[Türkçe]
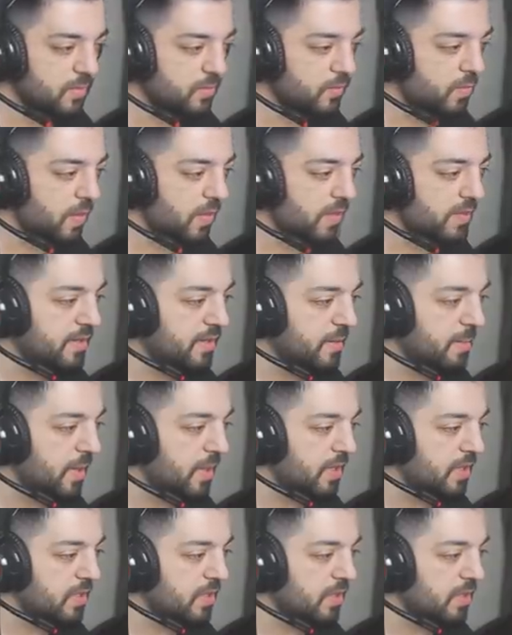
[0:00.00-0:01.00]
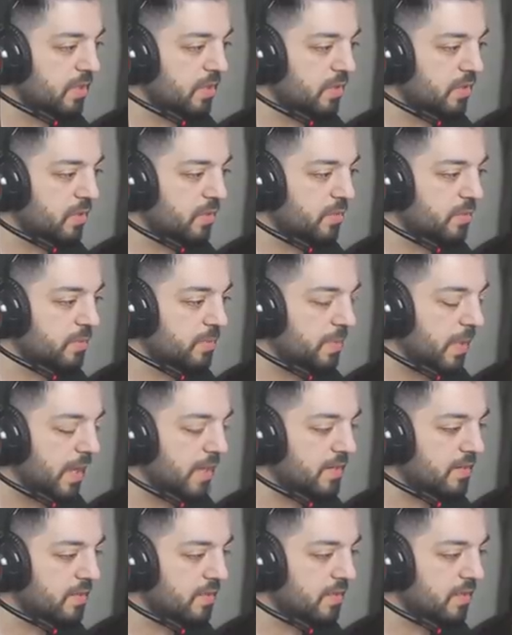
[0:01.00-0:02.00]
Var ya bak
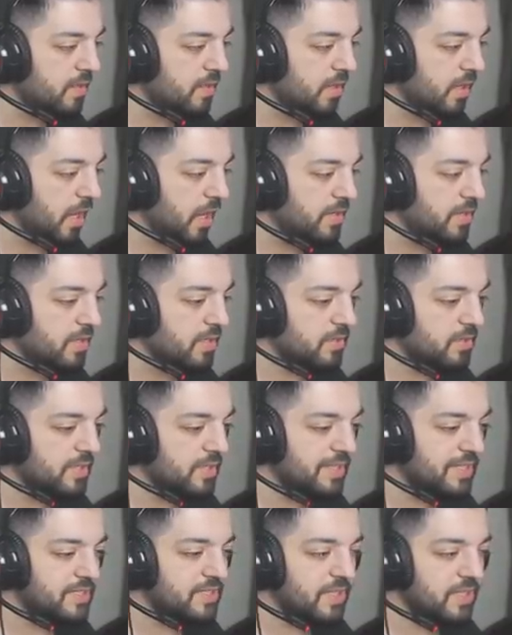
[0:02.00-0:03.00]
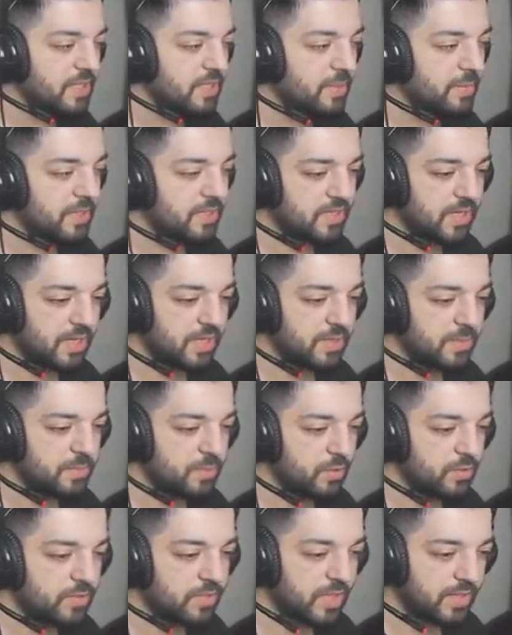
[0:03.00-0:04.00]
ben e, hani ikisi de demek ki hani
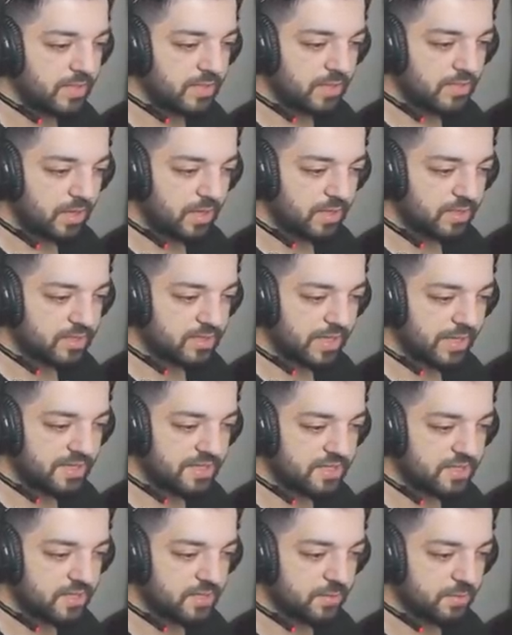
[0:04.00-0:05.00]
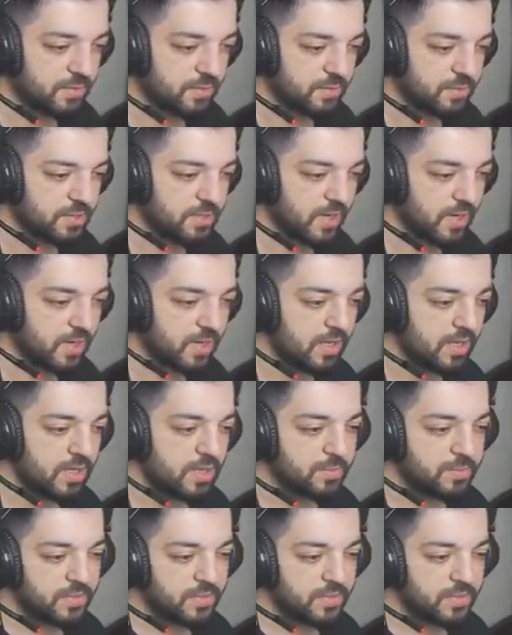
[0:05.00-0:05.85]
bir yönden aslında eşit gibiymiş ha.